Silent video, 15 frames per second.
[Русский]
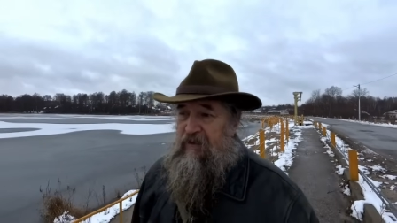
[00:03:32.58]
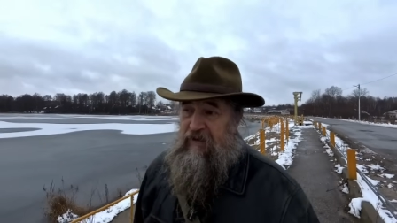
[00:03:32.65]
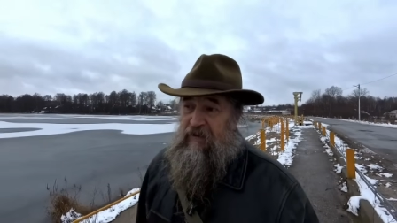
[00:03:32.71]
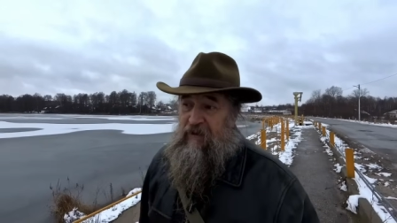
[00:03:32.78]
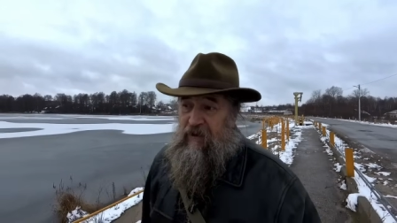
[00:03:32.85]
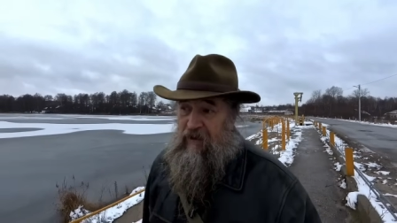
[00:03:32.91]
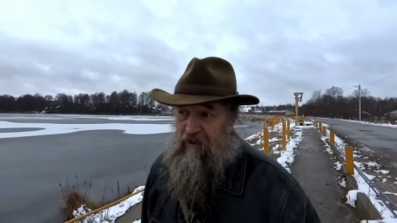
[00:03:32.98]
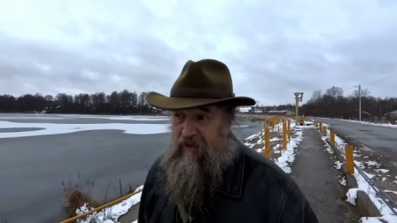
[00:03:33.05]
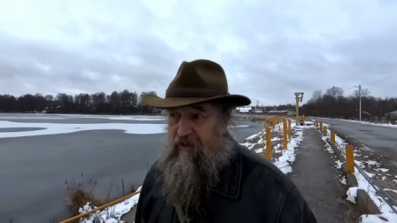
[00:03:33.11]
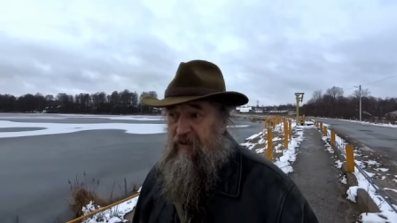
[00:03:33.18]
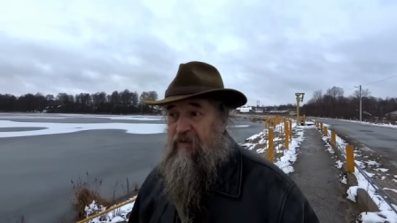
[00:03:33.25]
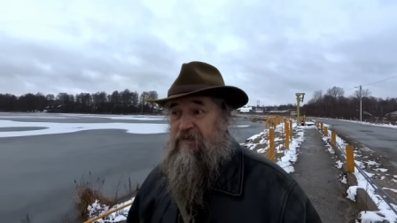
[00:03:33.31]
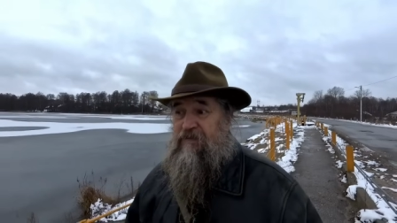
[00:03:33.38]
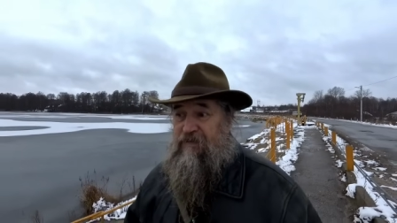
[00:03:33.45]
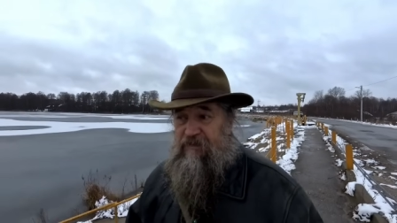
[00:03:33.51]
и
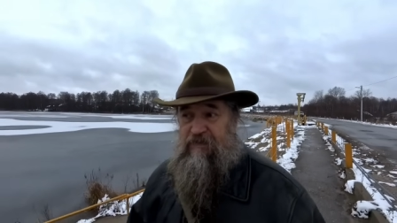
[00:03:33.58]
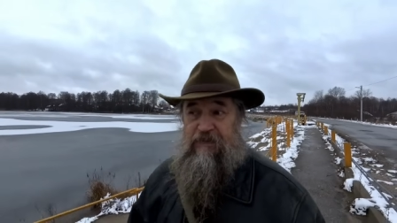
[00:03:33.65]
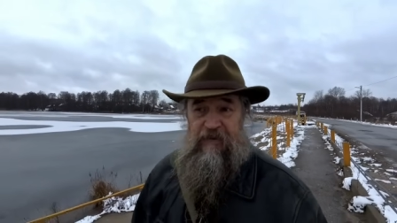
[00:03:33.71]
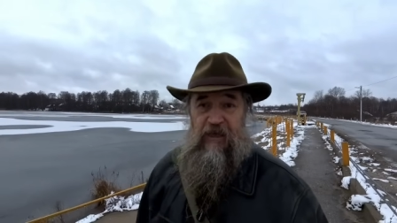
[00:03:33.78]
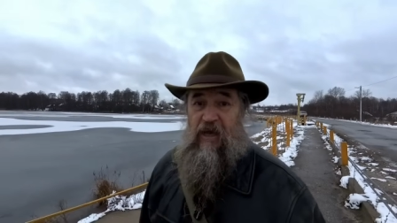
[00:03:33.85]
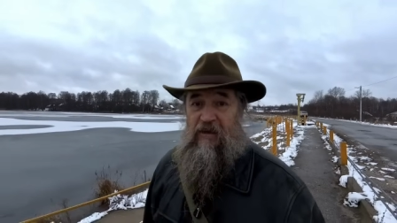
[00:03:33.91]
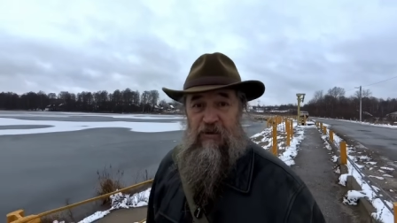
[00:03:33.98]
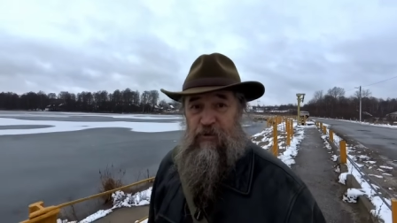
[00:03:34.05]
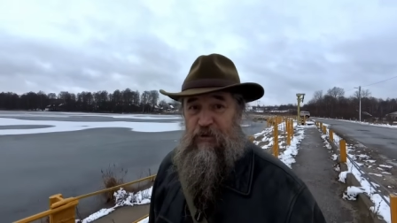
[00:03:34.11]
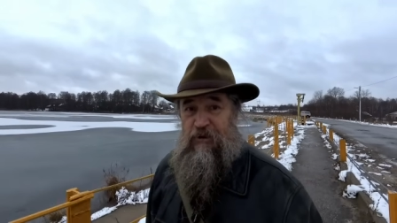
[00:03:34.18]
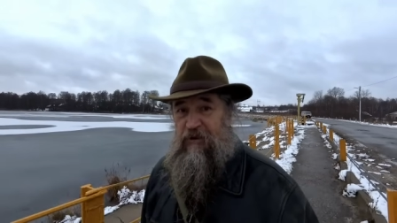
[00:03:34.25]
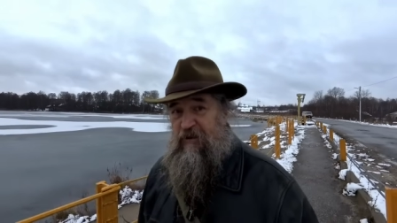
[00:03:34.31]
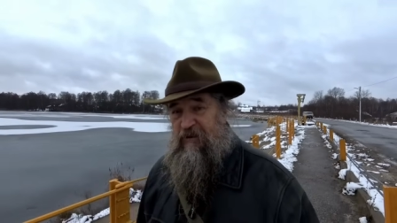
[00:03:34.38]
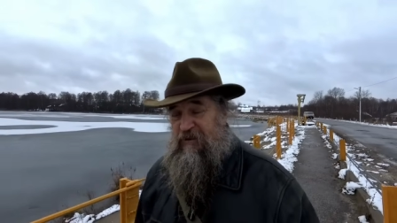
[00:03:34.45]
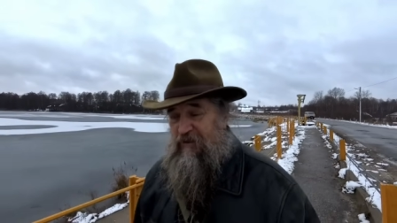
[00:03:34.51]
я не
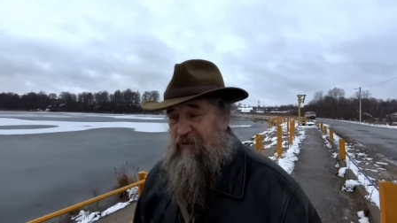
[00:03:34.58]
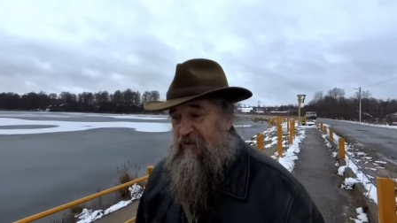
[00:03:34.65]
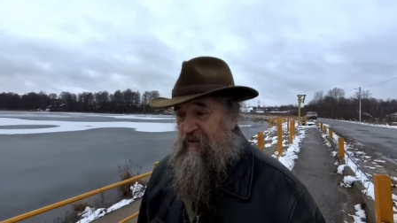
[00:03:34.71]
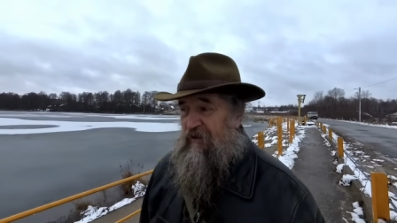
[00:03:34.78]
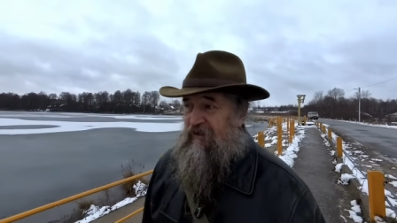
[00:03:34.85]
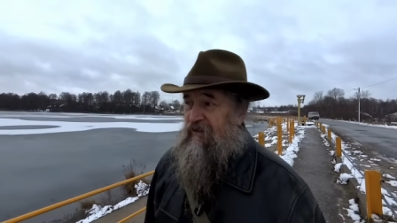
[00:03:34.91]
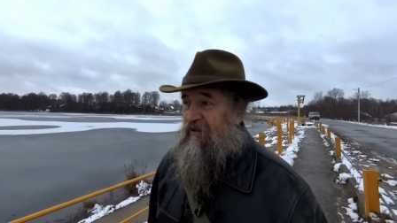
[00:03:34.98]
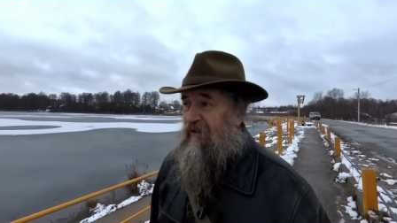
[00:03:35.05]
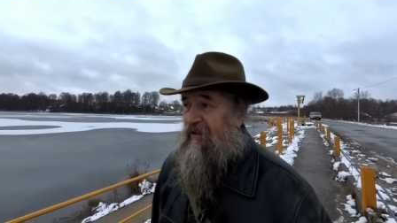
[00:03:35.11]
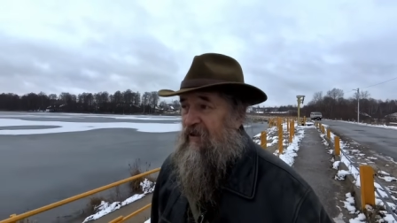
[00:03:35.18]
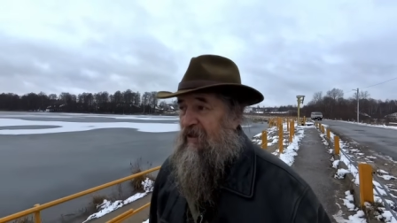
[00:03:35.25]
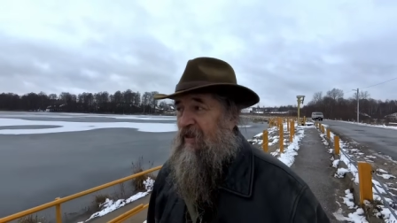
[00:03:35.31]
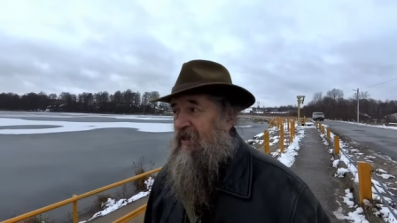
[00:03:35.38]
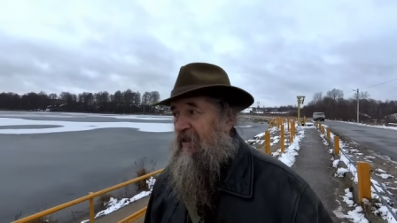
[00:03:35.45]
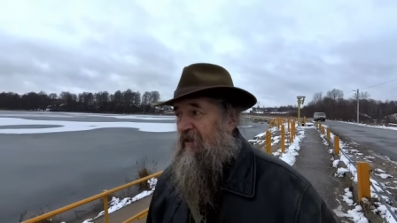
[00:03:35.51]
услышал, что они
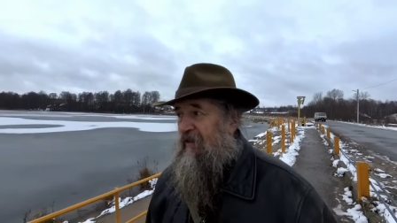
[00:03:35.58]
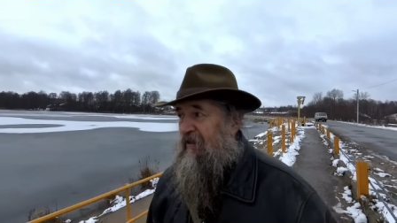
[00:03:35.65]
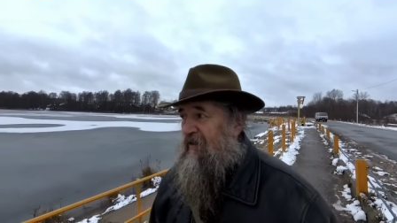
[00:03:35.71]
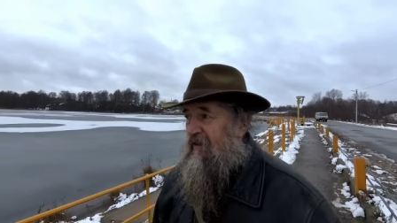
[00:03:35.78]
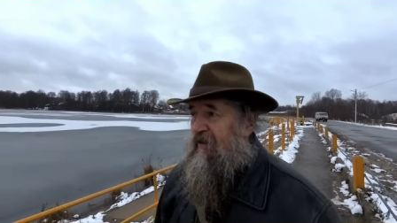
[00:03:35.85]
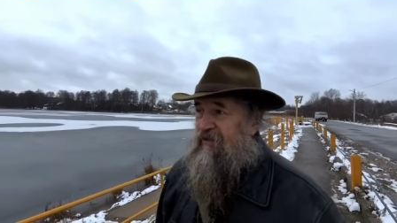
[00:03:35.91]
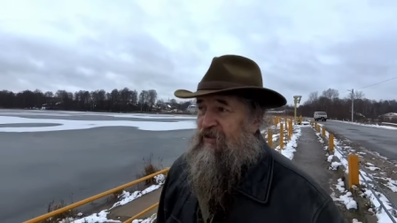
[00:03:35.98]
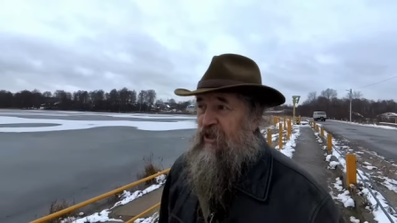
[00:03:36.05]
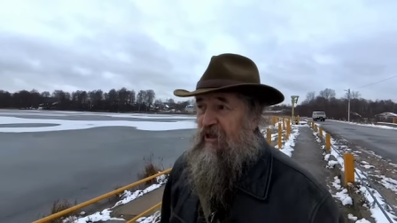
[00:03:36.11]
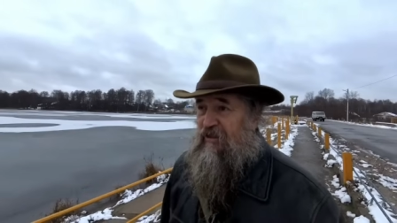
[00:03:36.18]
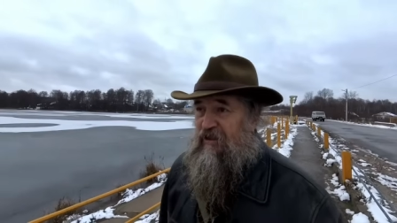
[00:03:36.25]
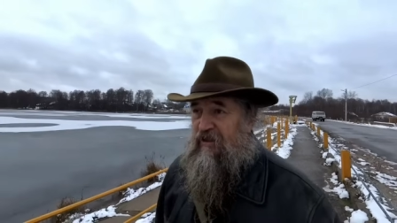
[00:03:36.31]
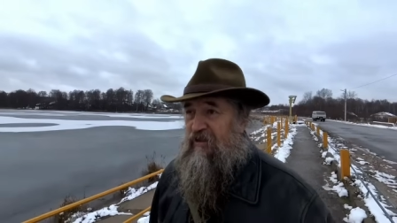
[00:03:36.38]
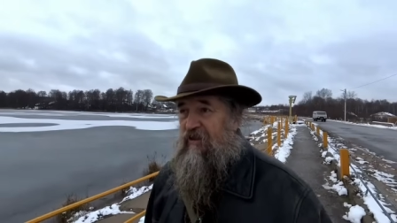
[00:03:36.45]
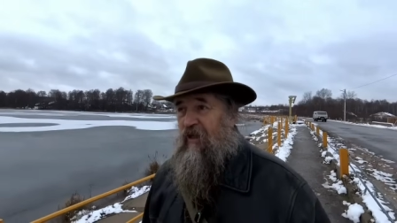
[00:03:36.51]

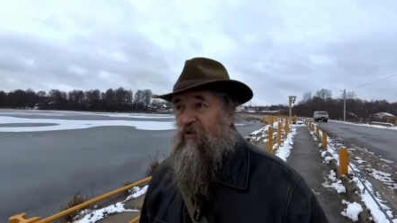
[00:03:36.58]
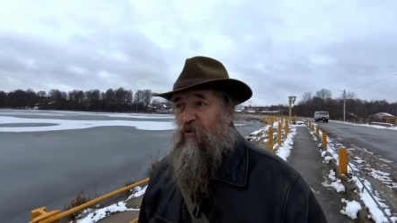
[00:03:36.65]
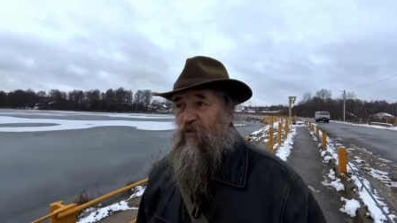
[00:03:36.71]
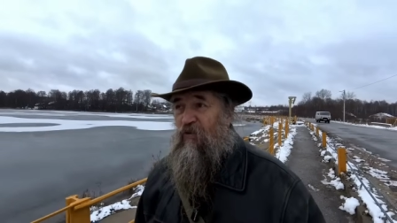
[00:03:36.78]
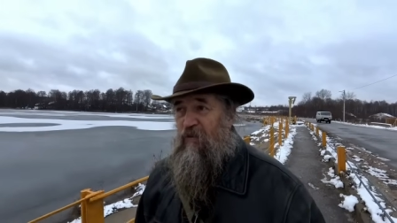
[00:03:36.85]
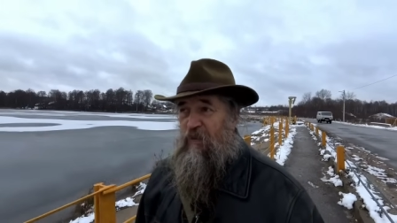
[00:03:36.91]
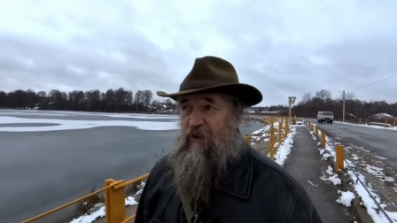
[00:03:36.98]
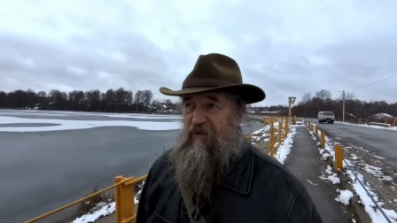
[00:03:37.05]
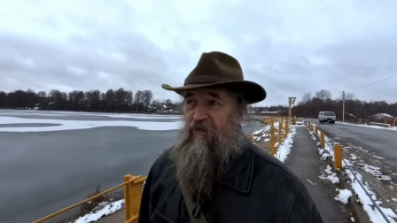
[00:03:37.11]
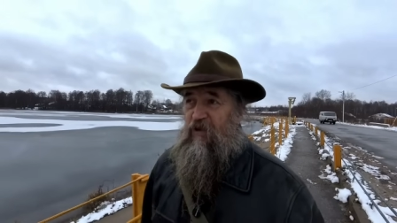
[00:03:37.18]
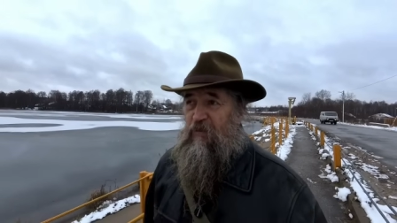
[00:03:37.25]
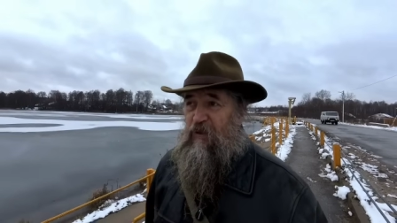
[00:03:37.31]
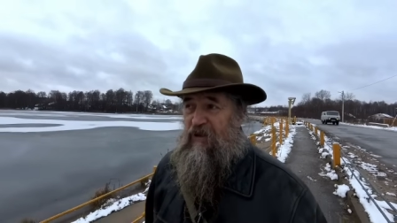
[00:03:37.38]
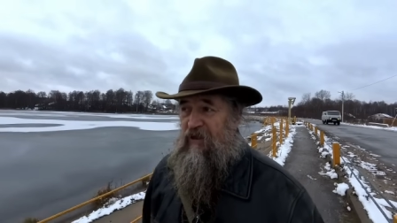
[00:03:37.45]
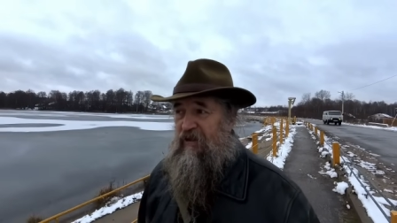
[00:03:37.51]
часть такого
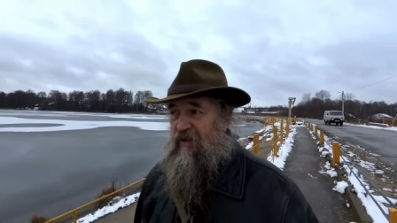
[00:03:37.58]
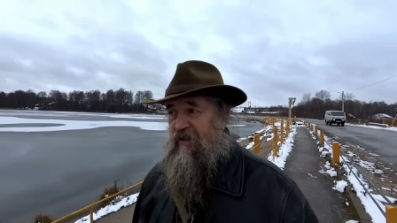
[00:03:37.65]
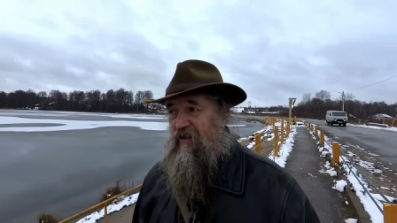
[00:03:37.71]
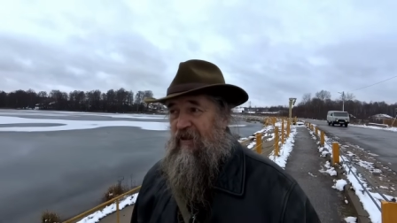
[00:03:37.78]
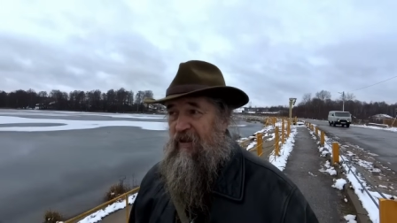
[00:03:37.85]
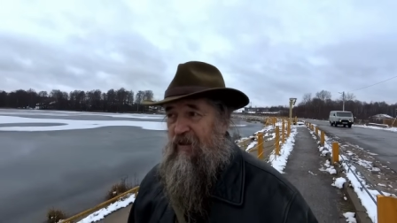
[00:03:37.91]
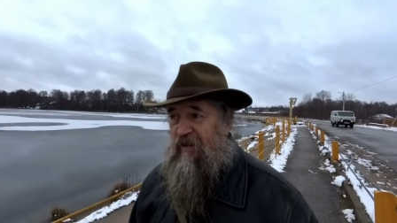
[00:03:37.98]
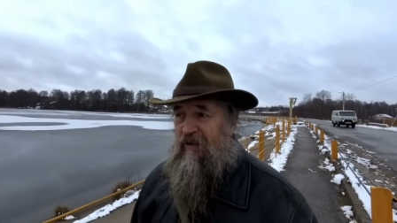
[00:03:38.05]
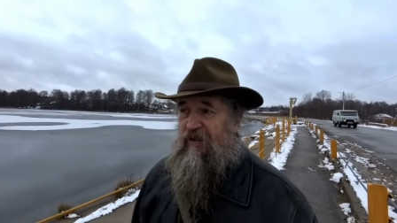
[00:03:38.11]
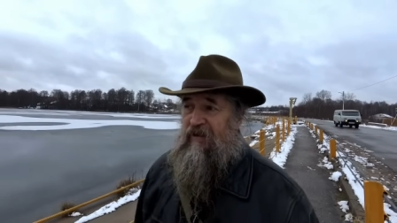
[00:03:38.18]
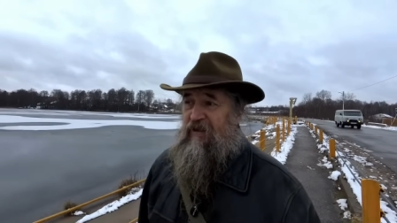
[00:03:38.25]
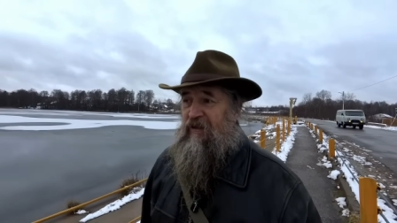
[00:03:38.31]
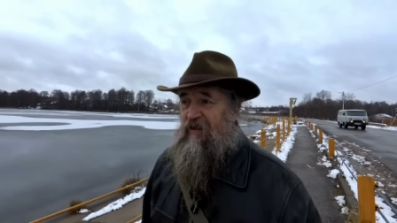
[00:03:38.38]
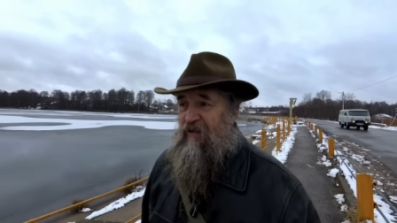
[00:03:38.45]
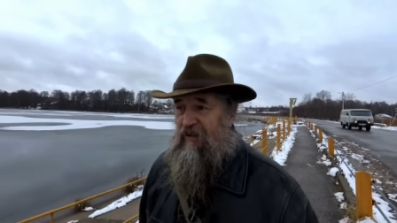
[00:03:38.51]
моего мнения
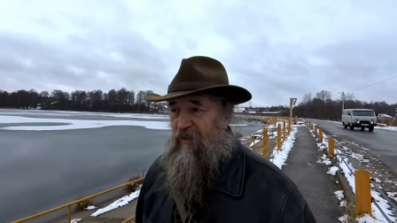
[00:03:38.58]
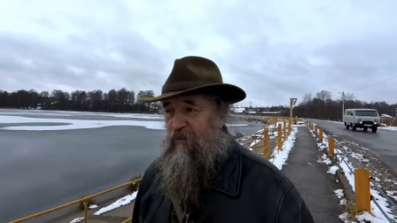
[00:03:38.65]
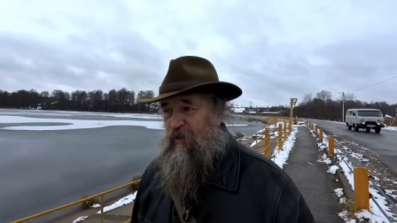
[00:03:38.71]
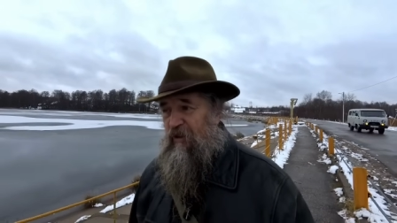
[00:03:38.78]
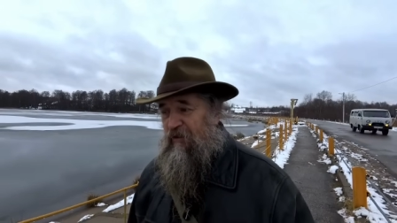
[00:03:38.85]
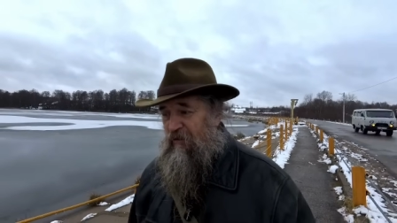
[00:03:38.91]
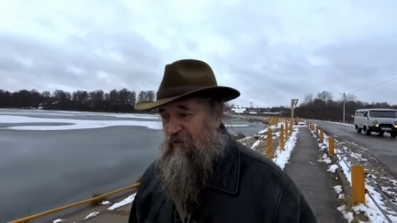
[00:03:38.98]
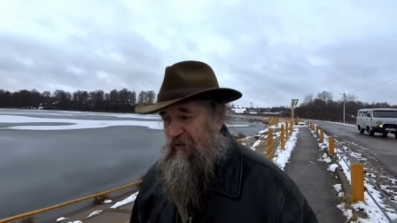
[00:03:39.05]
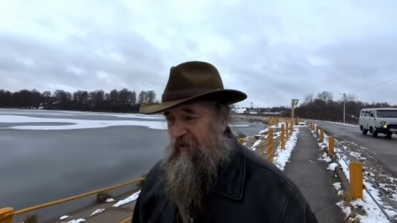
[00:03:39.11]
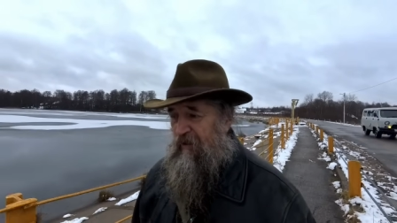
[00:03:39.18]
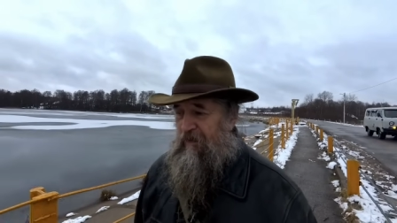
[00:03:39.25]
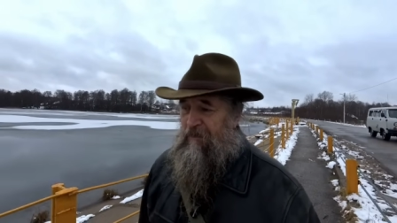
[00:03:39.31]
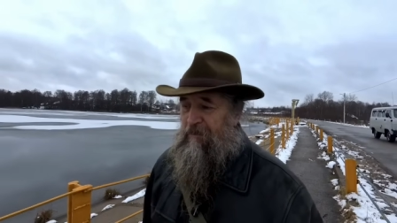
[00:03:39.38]
имеют.